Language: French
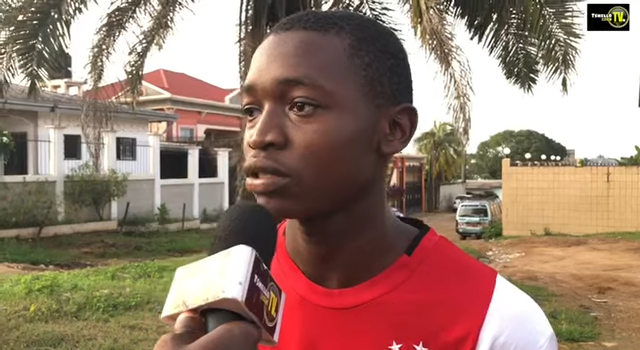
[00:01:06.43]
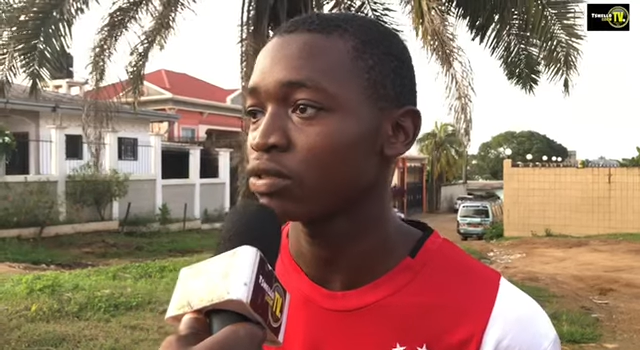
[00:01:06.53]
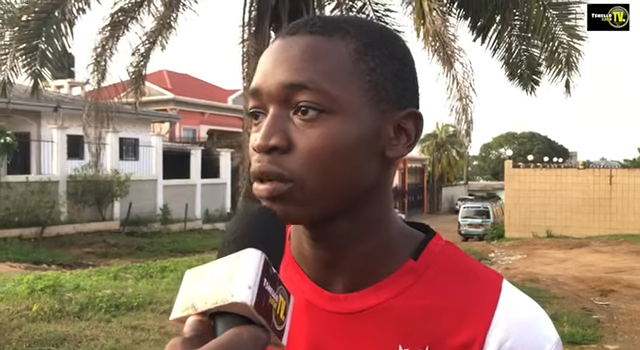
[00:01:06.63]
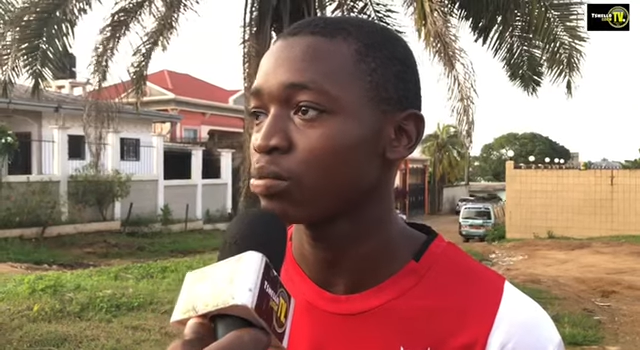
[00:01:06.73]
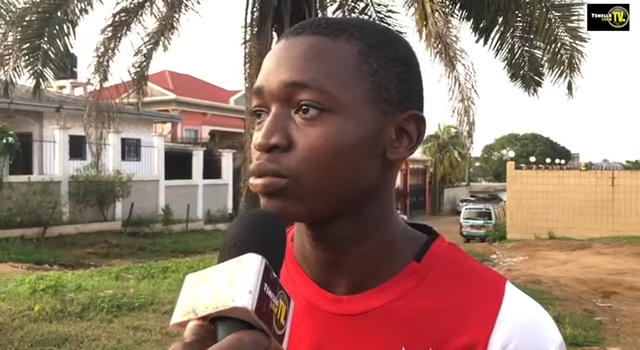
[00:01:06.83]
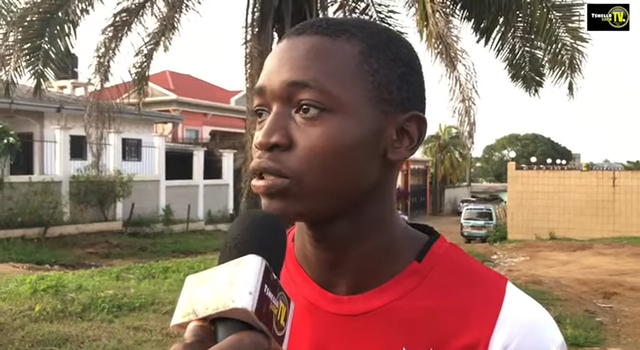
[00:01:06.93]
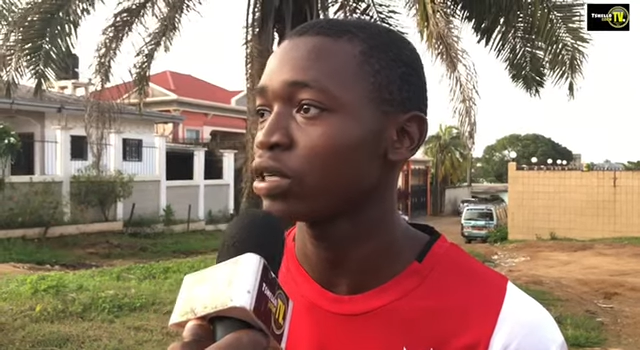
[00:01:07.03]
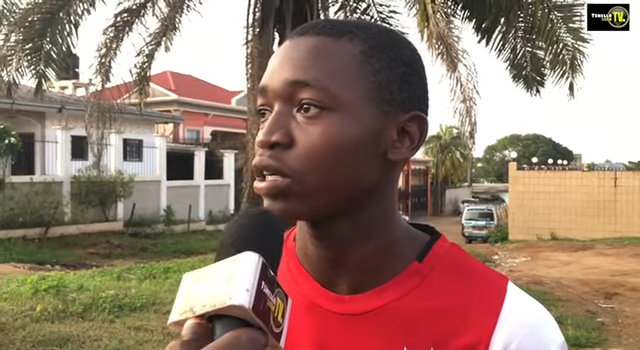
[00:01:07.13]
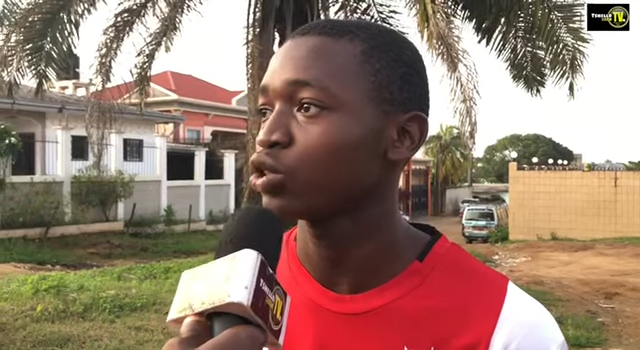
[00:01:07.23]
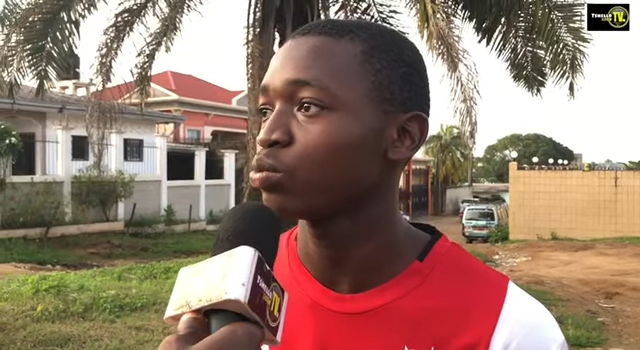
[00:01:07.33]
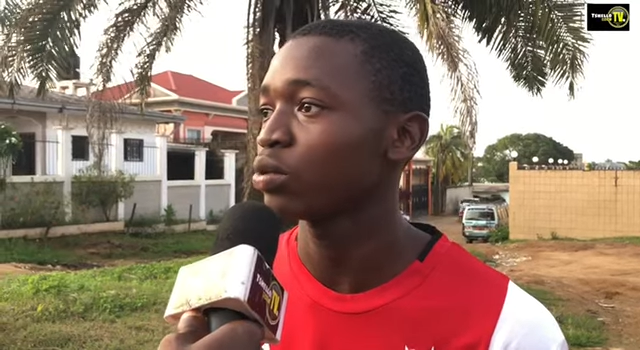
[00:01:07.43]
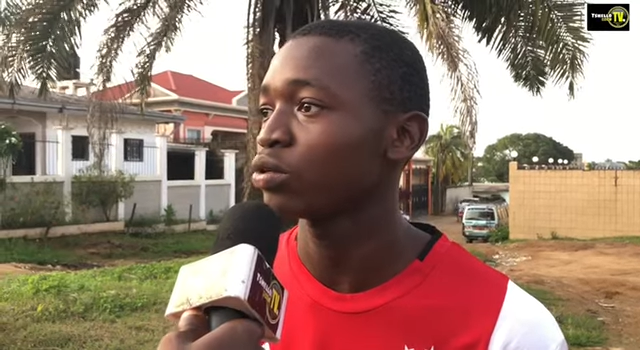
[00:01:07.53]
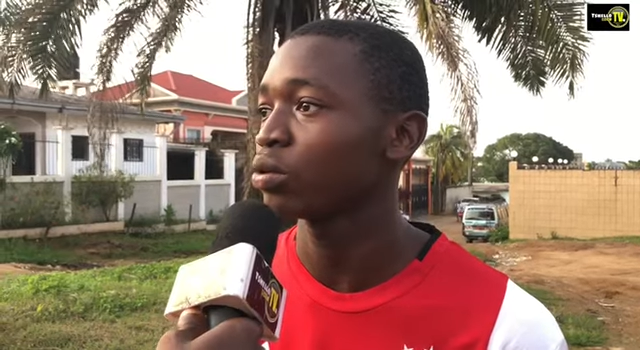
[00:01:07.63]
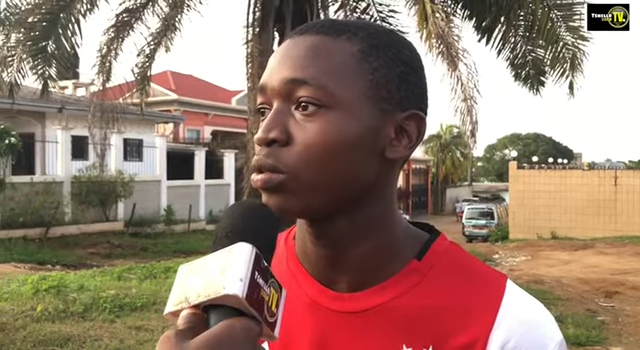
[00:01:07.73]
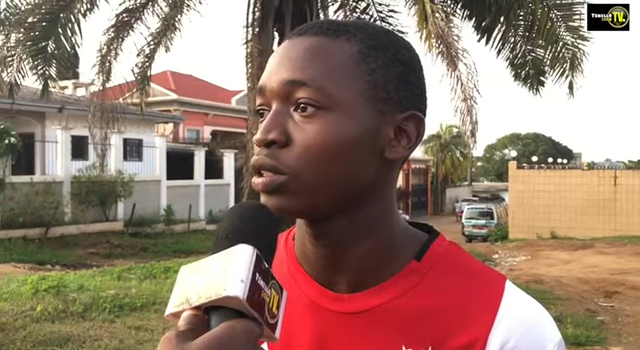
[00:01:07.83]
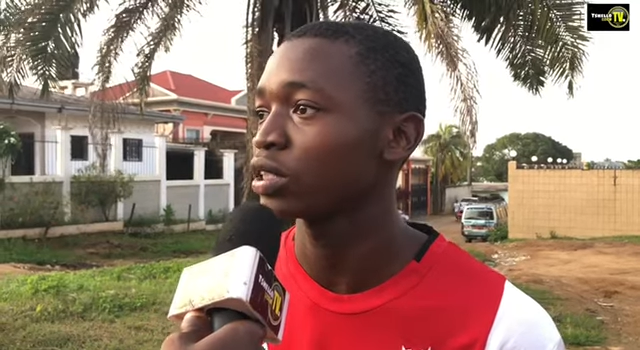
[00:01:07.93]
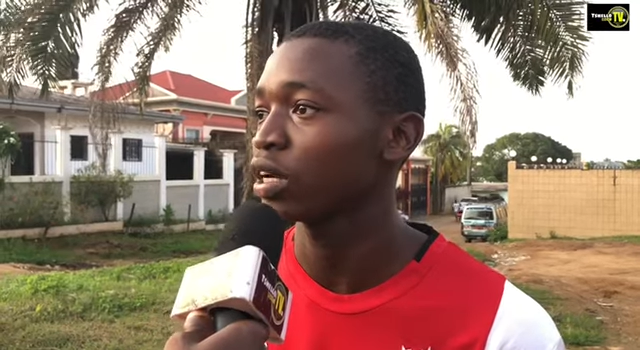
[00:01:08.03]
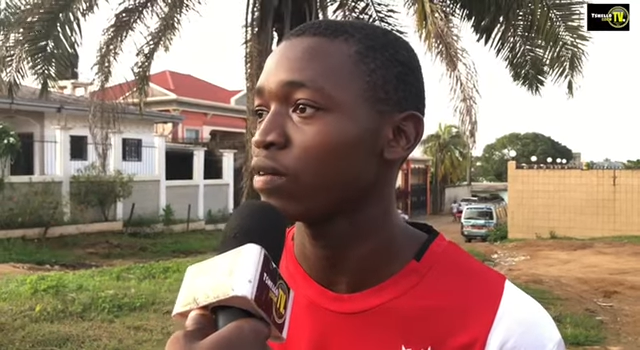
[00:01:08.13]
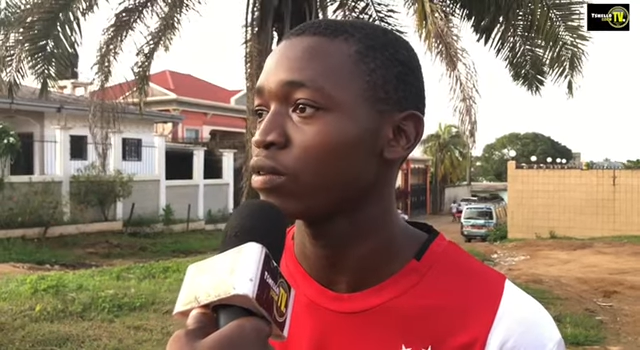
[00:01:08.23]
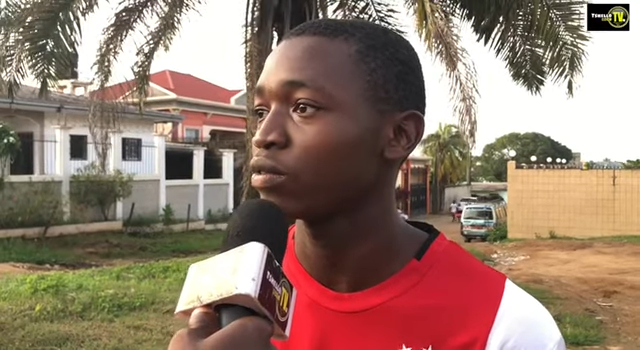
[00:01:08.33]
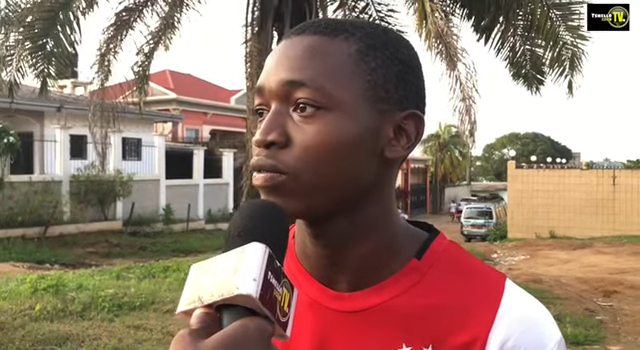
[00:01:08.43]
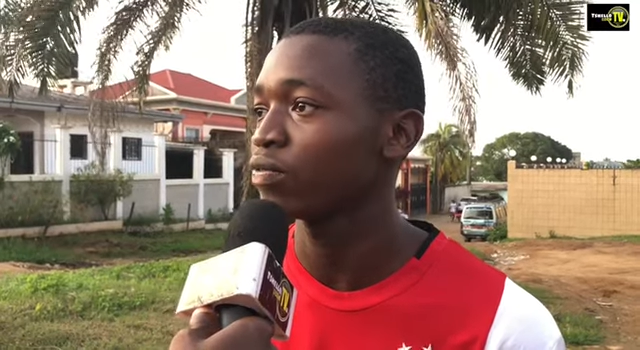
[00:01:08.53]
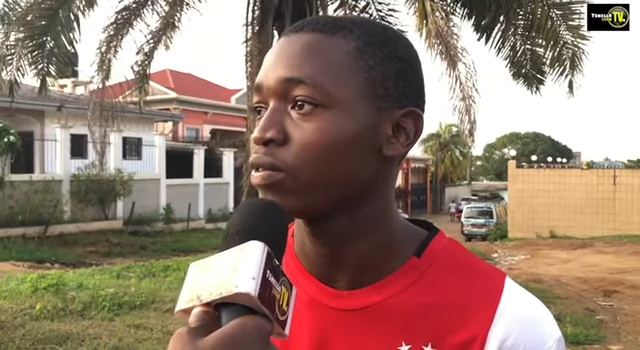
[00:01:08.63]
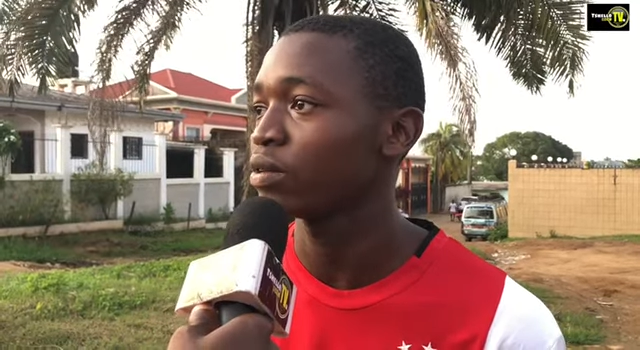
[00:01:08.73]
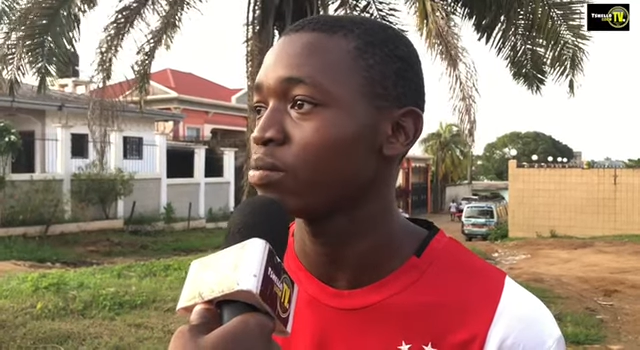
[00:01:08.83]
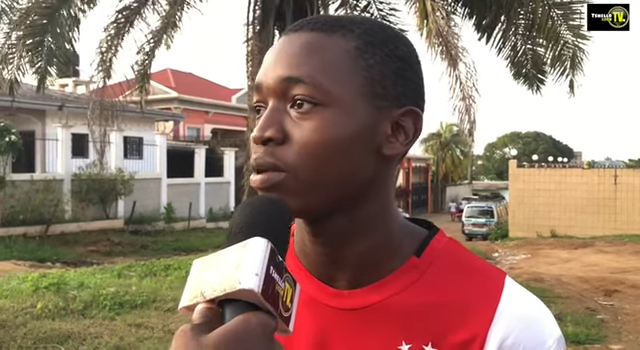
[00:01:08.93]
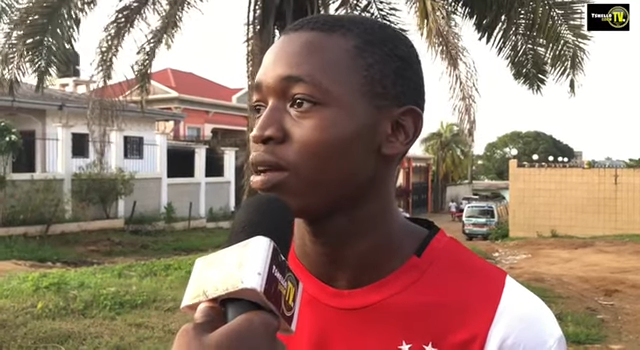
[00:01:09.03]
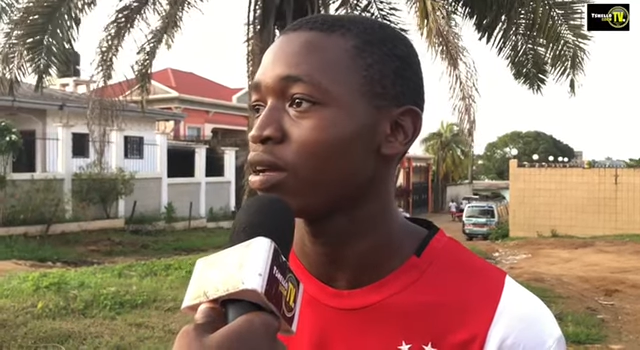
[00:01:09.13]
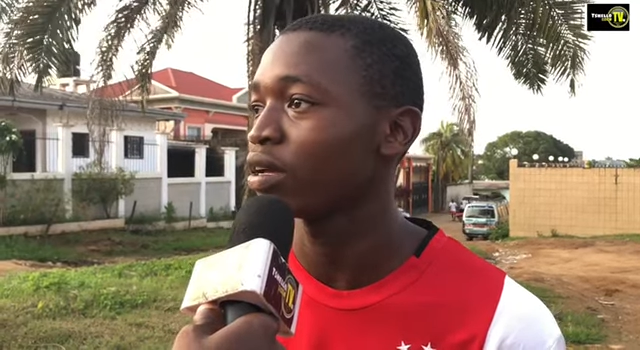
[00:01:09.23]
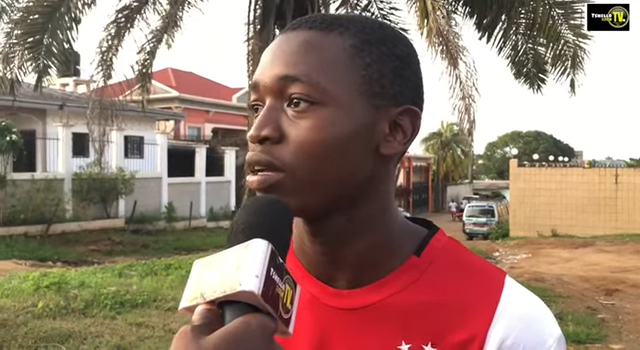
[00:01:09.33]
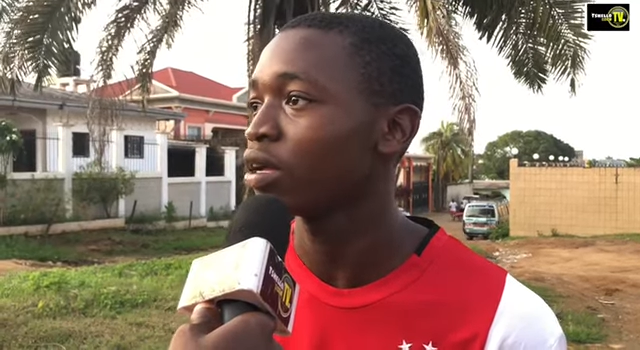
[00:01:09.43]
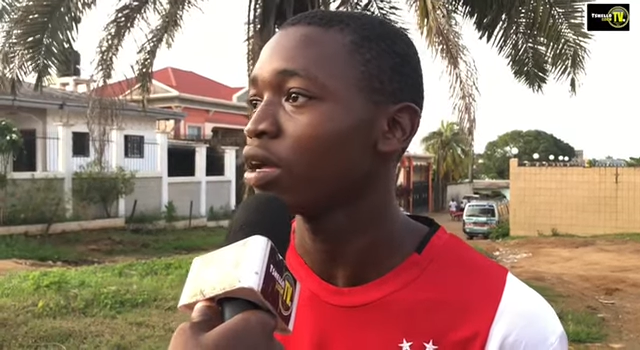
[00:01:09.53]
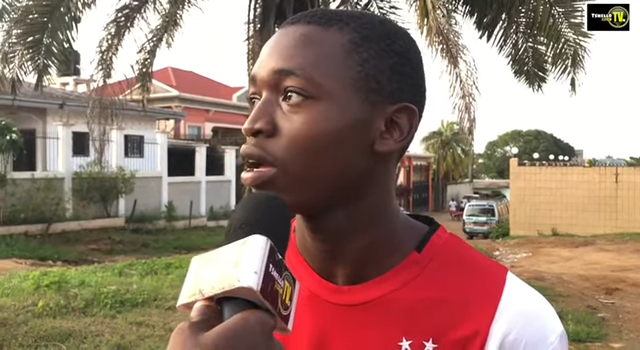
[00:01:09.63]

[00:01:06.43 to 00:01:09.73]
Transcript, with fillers: Tu un peu genre, tu peux être romantique avec une fille, mais